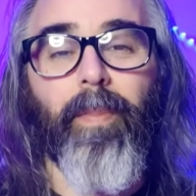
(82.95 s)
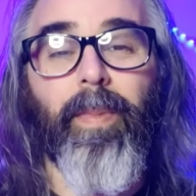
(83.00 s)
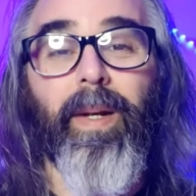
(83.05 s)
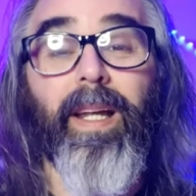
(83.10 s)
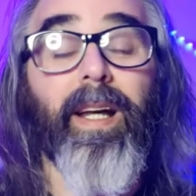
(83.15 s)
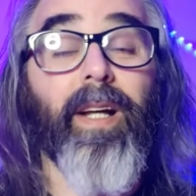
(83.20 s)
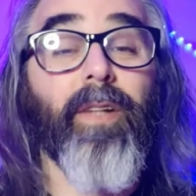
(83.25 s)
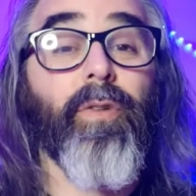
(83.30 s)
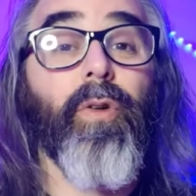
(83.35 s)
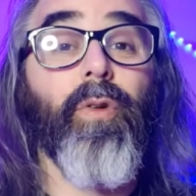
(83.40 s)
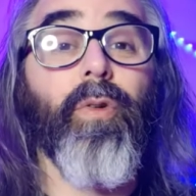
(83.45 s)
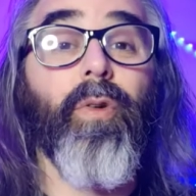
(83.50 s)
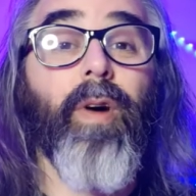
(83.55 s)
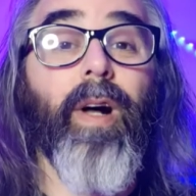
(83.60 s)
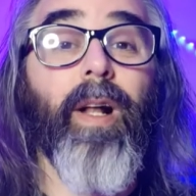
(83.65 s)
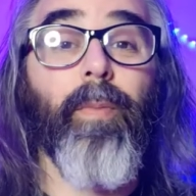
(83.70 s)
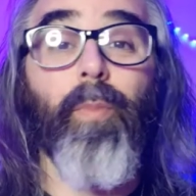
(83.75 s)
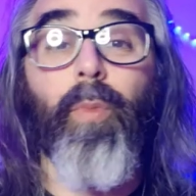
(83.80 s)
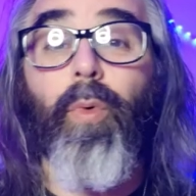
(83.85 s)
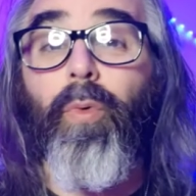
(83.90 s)
aplicándolo
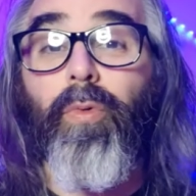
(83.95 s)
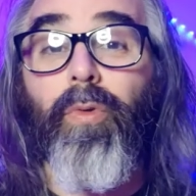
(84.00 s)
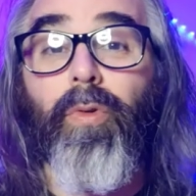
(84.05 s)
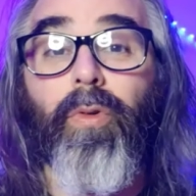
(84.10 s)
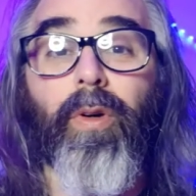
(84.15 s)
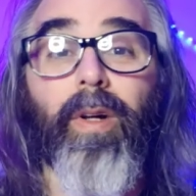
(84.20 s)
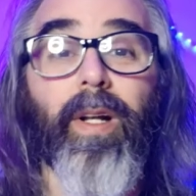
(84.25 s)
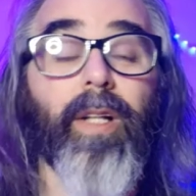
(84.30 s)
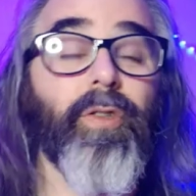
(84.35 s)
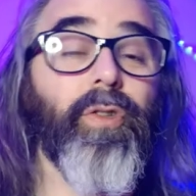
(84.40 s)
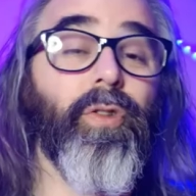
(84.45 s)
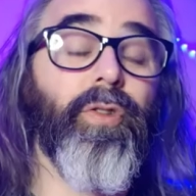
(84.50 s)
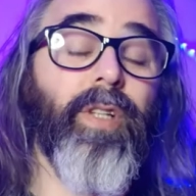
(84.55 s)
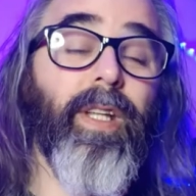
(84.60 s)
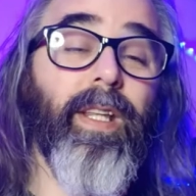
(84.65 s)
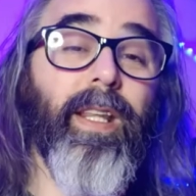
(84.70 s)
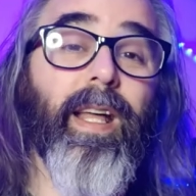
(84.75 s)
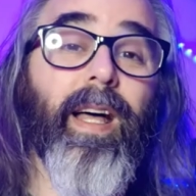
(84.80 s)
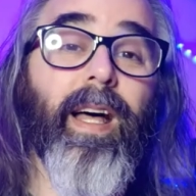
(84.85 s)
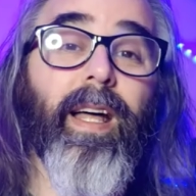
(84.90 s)
al mundo, a la
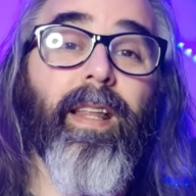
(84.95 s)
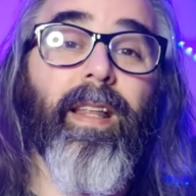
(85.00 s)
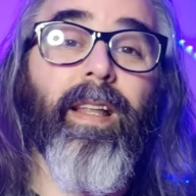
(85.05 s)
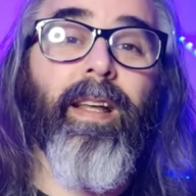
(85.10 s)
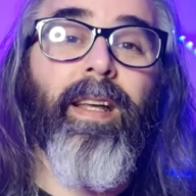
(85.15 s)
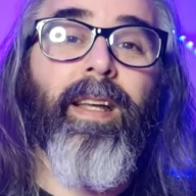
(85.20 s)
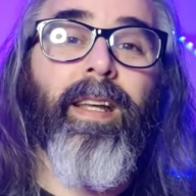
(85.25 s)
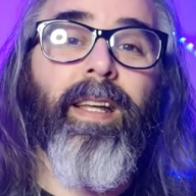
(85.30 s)
sociedad,